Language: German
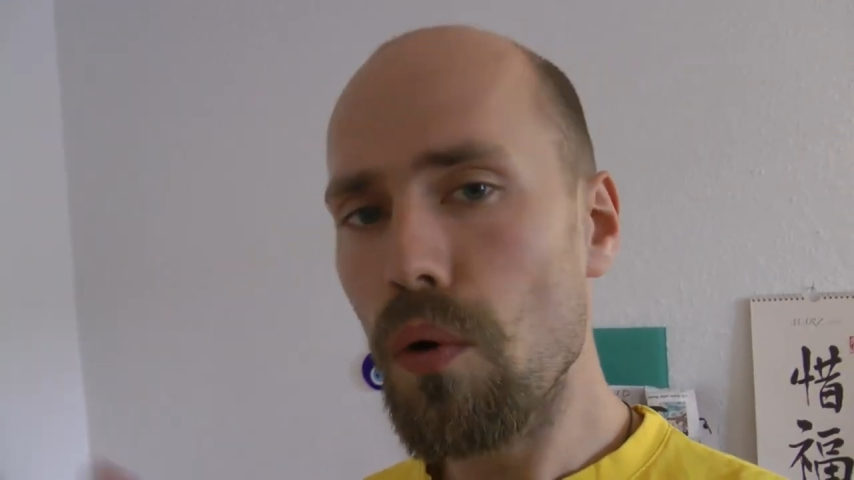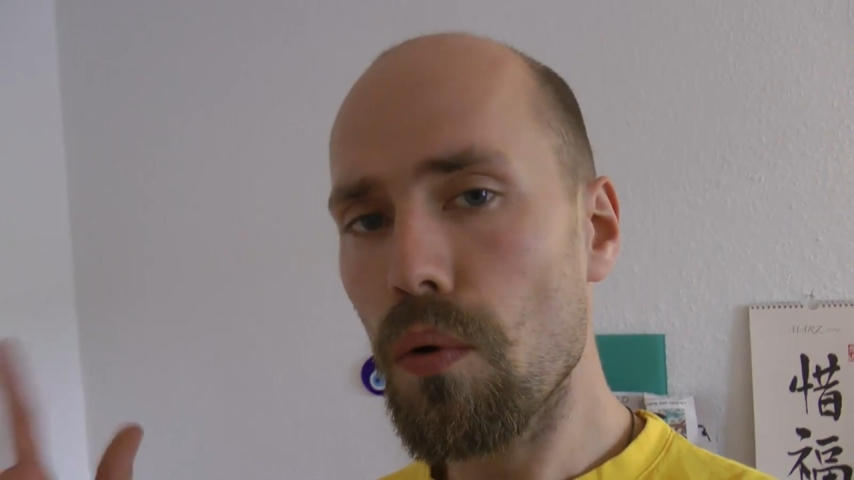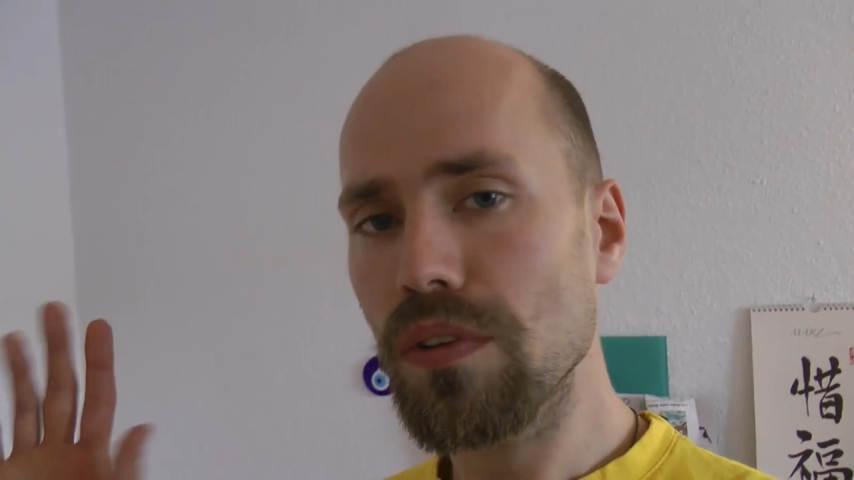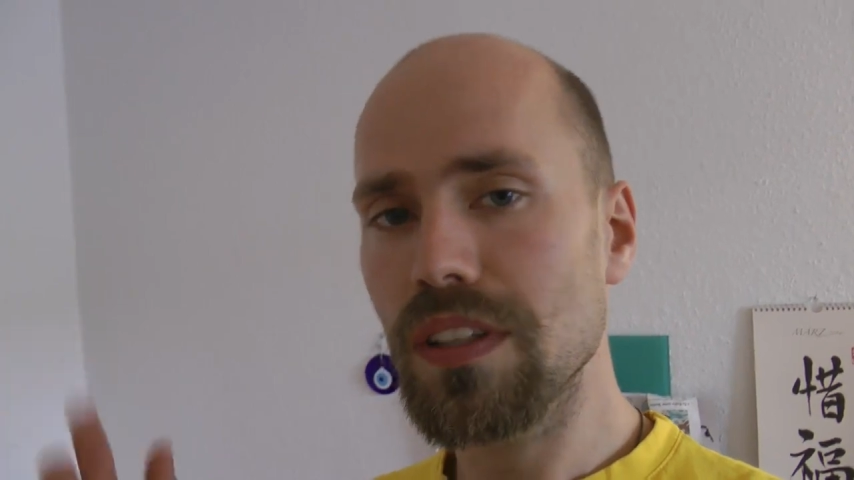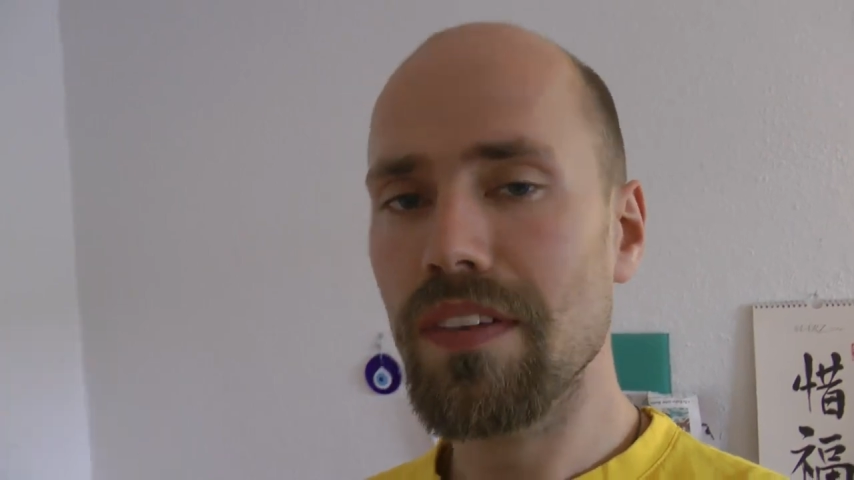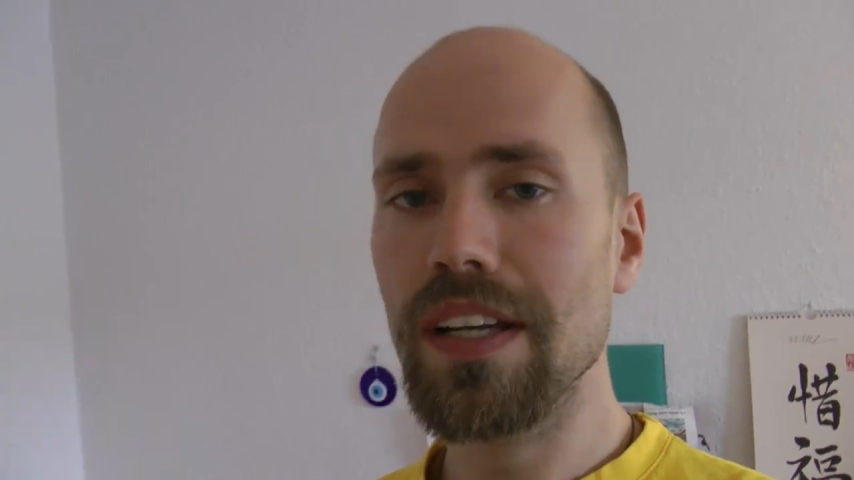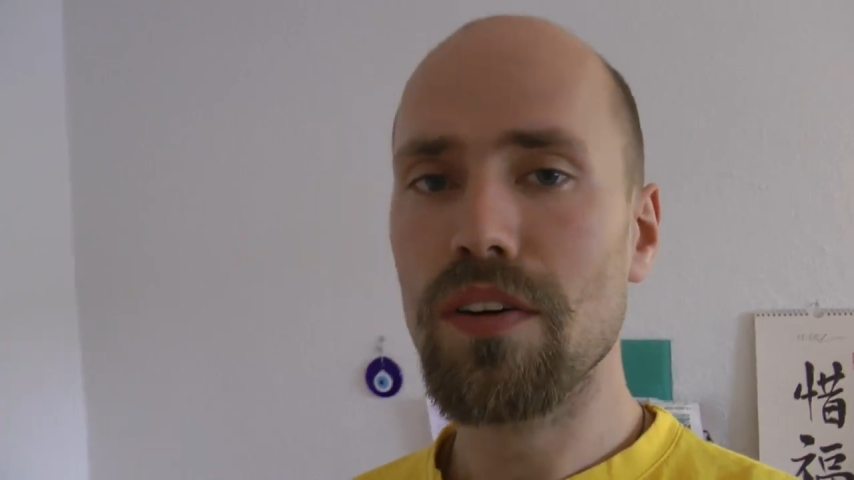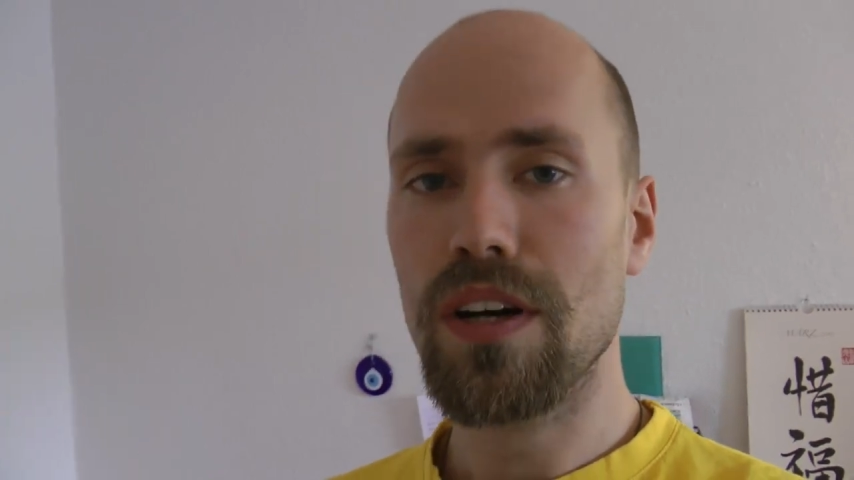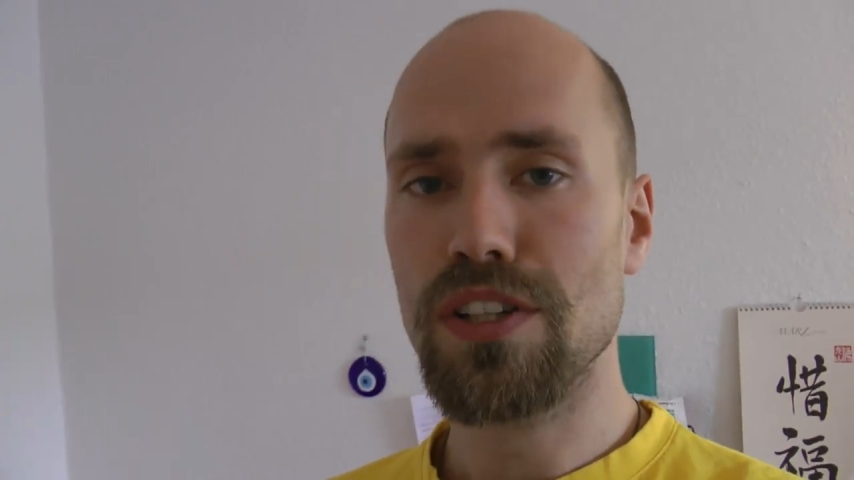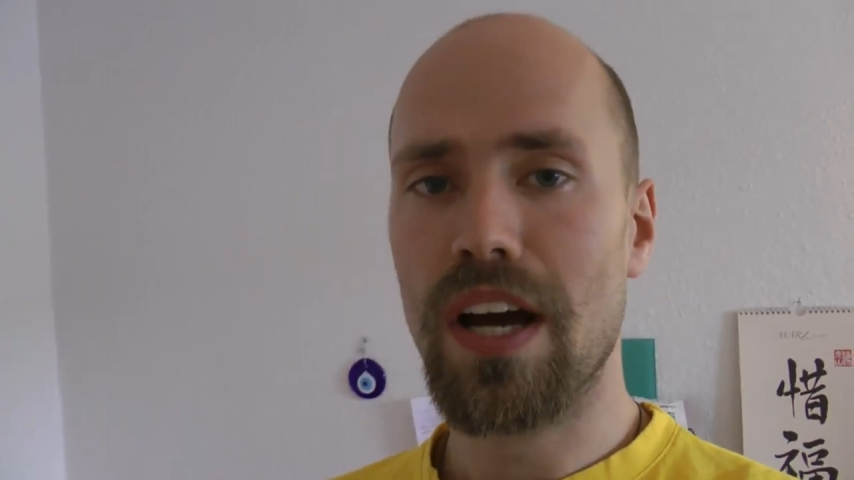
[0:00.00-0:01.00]
und die werden
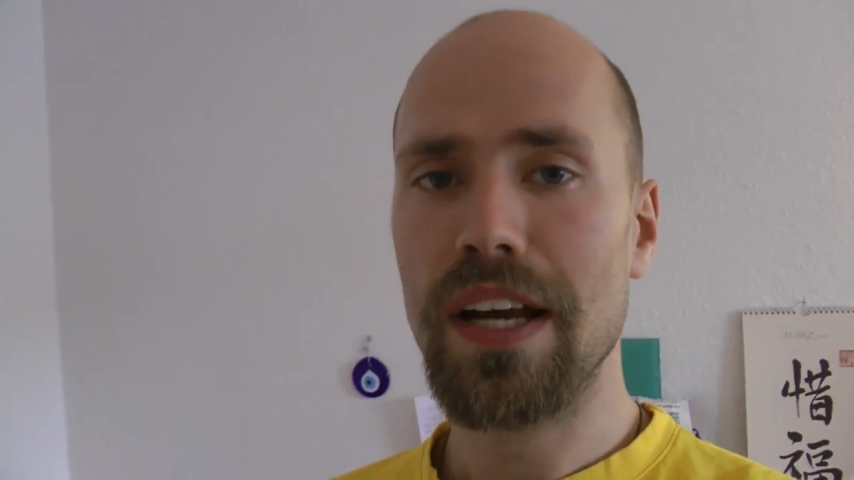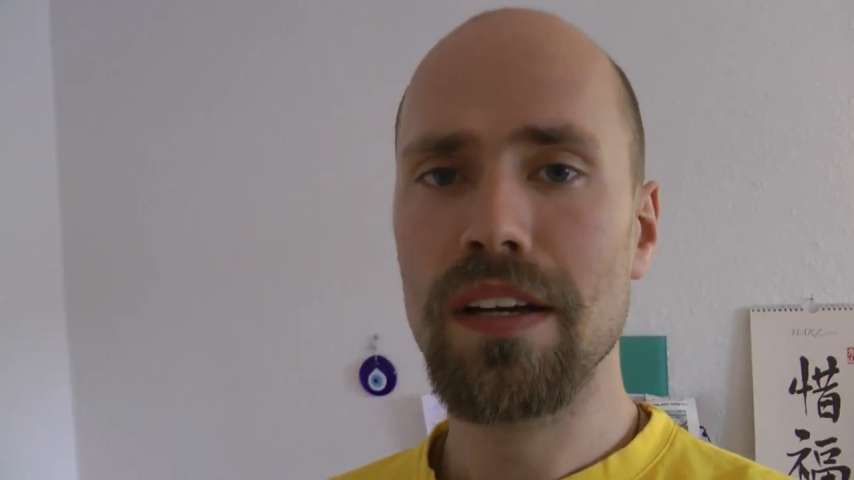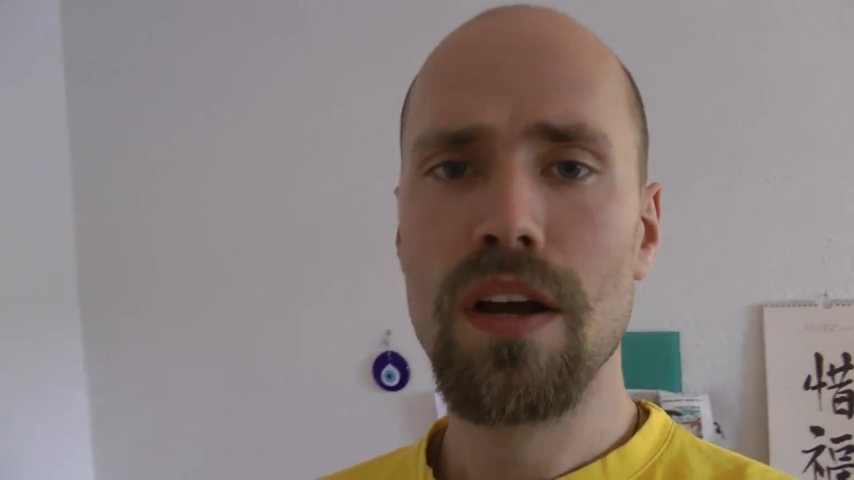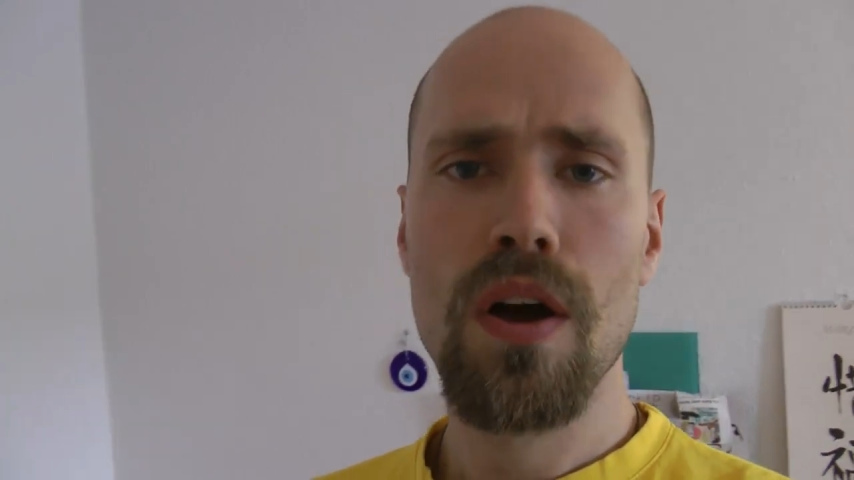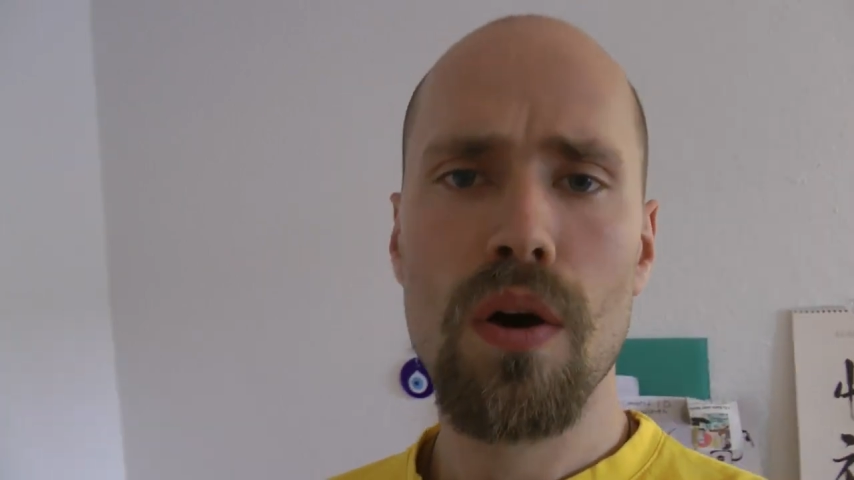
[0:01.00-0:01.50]
noch erscheinen.